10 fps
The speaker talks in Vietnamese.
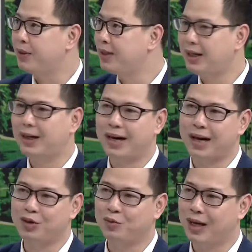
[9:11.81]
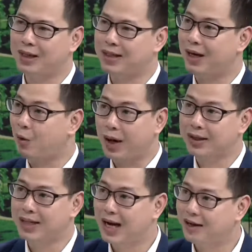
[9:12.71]
Thứ nhất là chúng ta sẽ
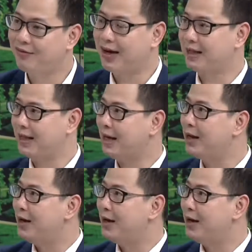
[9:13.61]
quan sát và sẽ